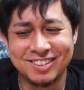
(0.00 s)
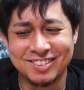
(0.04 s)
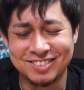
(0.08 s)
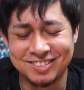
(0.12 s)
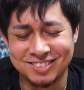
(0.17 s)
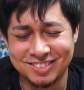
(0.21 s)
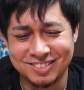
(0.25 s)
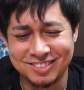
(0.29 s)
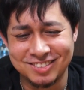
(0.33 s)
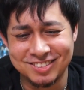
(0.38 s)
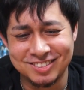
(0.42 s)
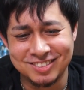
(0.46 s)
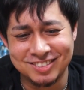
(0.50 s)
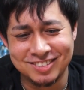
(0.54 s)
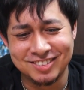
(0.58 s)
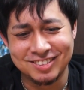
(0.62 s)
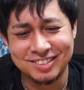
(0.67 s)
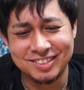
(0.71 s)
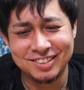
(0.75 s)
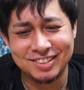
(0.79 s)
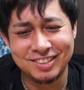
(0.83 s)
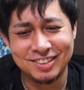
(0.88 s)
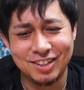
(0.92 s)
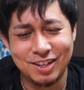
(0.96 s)
うん。
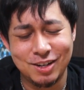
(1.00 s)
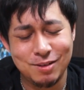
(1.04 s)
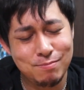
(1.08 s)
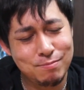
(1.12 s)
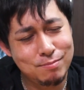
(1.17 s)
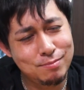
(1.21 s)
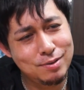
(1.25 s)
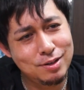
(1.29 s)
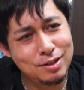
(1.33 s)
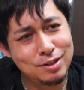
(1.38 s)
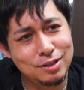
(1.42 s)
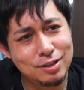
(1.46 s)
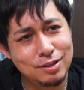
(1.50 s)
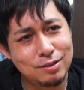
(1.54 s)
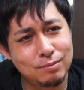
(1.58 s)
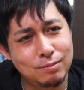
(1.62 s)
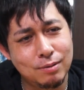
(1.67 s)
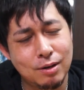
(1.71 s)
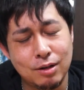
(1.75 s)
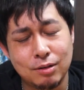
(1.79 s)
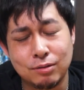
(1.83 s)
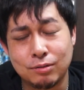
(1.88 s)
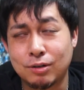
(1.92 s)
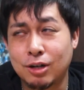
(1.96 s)
あんまりね、
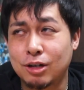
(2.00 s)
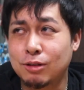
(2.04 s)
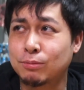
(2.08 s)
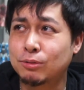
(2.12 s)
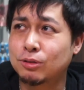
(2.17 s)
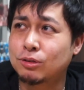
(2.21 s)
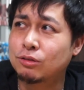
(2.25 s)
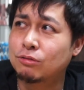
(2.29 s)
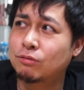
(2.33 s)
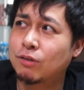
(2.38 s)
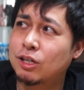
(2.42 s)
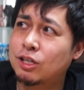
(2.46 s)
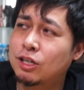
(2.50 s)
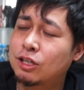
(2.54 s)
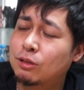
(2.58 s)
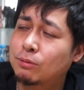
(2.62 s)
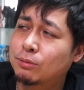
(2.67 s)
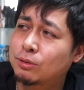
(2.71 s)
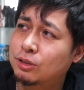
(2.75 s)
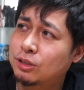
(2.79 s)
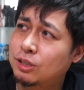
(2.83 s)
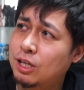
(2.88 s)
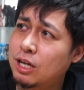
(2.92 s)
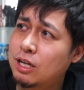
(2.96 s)
あの、あれもすぐ割合だ
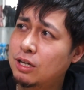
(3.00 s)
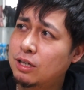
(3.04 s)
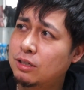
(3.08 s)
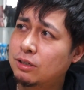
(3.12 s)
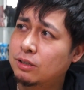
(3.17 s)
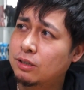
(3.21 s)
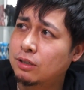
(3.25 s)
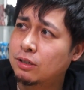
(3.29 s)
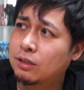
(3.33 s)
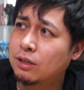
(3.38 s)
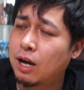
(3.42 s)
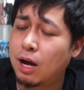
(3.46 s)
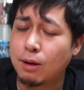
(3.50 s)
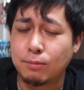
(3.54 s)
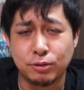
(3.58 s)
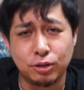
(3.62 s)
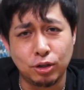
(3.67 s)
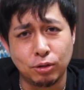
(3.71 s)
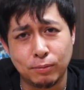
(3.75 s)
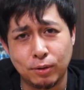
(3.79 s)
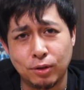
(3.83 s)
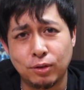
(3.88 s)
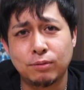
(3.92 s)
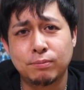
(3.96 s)
もんね。
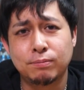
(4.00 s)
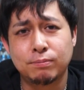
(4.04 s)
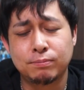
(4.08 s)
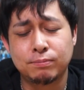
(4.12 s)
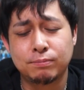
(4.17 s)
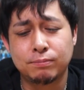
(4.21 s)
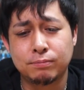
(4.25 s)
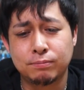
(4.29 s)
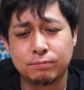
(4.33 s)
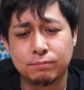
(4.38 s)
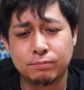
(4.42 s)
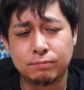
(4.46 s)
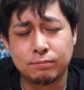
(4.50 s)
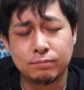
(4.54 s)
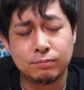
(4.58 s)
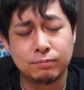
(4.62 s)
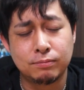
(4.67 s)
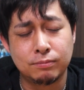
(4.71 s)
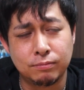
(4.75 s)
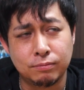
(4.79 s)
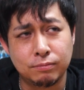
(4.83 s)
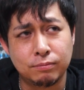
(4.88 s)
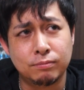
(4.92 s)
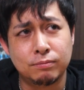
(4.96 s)
アムロも。
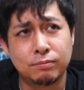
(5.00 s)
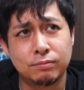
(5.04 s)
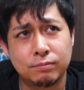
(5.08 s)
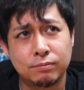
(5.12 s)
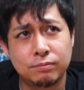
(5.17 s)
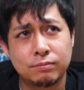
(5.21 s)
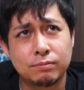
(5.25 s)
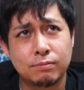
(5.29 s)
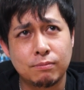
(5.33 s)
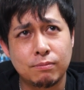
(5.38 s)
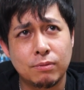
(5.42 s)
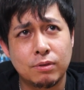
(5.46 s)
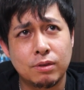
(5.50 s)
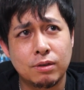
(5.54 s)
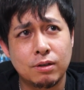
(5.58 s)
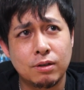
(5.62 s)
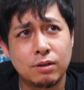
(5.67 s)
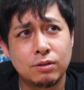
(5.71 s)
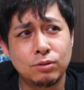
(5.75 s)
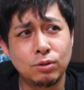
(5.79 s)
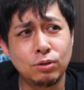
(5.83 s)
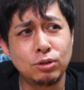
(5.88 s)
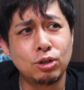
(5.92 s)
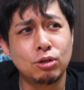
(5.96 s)
うん。
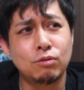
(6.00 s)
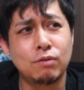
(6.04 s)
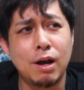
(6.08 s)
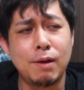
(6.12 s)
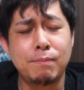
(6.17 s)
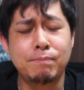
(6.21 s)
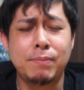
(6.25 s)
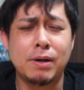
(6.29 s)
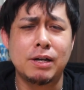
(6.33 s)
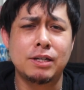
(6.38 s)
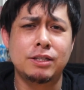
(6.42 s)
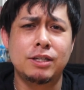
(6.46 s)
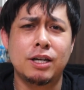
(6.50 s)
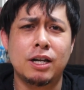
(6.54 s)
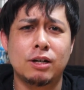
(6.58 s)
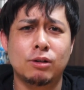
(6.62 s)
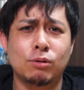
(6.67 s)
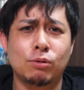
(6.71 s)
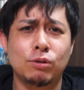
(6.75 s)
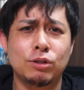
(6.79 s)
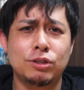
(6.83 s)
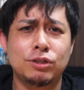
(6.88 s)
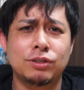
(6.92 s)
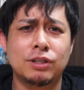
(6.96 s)
そろそろワンパンキャラ
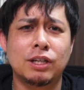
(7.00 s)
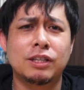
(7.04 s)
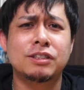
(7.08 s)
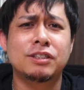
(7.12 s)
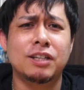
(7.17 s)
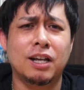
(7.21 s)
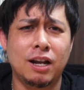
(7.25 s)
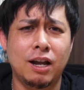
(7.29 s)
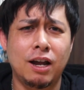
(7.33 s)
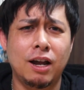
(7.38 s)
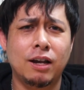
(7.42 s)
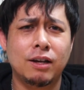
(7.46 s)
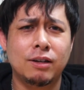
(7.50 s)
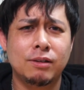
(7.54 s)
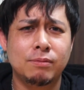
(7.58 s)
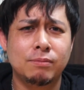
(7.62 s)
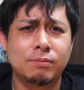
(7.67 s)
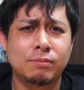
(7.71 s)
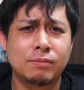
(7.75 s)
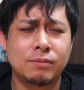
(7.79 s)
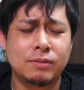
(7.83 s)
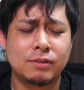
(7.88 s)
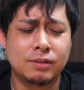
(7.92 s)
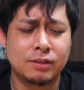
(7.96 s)
恋しくなってきたね。
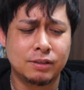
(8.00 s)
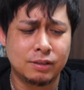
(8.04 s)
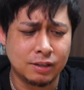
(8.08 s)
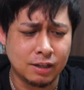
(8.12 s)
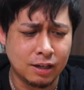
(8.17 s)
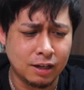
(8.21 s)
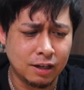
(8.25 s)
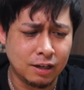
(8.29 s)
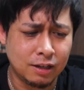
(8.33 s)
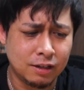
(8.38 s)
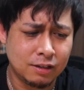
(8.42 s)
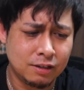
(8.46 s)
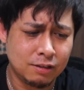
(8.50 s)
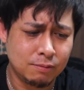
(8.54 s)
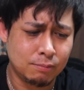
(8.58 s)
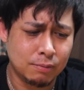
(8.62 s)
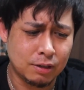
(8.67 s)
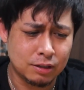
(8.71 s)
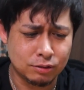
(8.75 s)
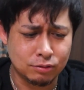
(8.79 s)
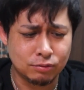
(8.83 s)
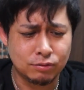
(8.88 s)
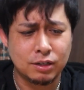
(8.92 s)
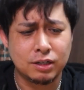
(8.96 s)
はい。
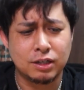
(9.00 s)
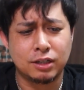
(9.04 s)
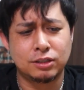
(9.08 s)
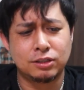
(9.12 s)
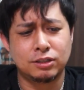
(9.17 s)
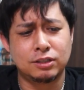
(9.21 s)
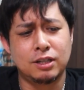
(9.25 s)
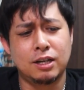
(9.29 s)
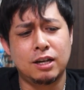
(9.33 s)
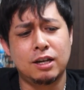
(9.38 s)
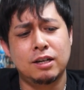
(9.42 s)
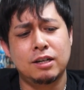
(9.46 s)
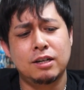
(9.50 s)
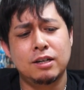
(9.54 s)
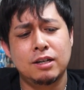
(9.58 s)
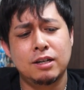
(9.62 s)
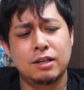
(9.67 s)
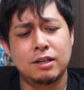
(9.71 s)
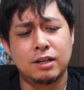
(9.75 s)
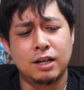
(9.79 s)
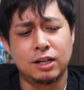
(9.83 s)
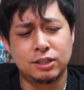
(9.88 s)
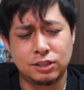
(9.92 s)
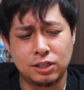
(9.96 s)
まあそんな感じで、
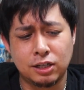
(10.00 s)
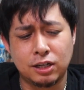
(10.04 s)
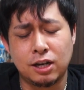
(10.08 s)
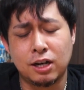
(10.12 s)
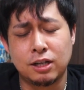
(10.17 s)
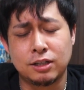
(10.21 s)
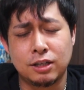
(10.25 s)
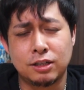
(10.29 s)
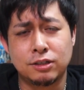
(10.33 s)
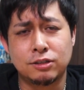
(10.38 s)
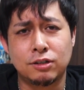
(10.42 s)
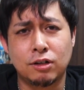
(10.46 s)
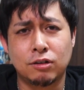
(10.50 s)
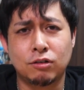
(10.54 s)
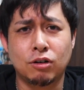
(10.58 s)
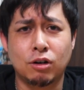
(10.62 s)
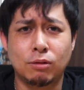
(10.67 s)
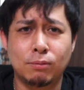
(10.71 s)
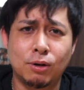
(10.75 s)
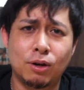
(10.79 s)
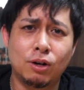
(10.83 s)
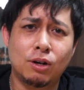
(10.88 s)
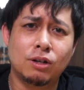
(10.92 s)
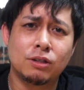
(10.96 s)
明日から天
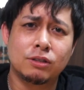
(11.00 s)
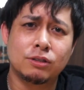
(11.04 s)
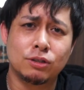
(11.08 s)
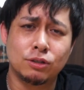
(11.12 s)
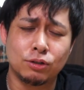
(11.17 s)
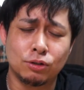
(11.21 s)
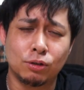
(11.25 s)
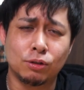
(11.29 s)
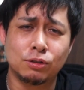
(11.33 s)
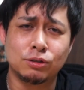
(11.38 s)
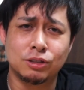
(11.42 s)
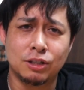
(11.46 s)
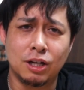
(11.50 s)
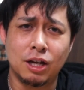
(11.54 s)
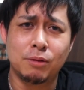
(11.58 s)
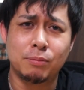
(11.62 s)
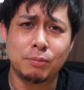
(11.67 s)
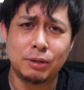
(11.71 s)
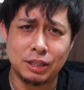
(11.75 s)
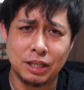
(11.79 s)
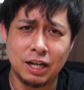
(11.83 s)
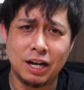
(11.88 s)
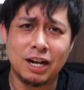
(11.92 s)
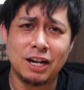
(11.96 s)
スラコラボ来るということで、
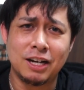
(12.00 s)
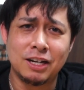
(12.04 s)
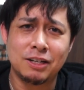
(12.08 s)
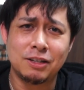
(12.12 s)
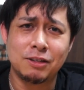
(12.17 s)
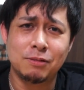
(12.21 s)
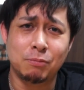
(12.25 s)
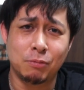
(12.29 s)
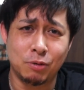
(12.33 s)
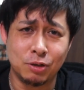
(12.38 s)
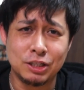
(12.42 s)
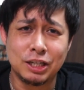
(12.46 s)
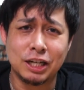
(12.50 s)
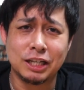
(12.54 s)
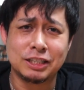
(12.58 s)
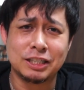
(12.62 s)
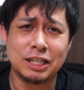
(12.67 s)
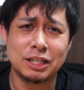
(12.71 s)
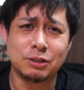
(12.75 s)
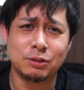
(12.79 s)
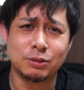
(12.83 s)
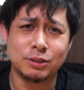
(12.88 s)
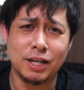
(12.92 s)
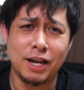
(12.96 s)
みんな盛り上がっ
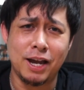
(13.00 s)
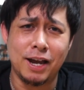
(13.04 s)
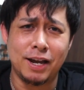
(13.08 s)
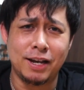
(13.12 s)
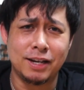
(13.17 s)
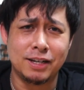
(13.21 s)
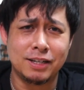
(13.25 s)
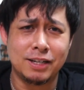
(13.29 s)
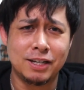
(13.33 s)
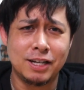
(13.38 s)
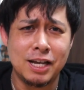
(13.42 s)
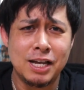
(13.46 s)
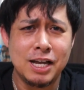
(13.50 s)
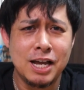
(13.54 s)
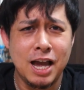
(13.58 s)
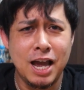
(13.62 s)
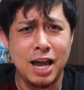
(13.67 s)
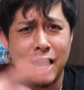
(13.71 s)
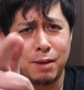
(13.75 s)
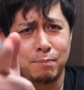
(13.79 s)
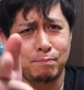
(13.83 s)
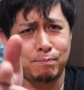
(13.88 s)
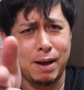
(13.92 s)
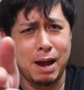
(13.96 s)
ていこうぜ。
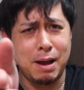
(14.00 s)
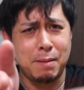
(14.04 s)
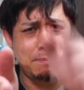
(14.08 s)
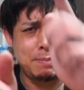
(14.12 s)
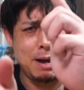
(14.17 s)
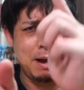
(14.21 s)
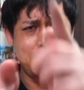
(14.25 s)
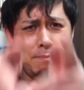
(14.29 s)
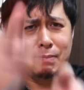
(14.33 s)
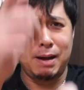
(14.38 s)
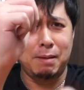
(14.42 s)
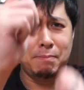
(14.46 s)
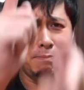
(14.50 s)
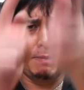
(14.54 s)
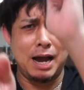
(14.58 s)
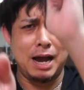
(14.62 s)
え、パンパンパン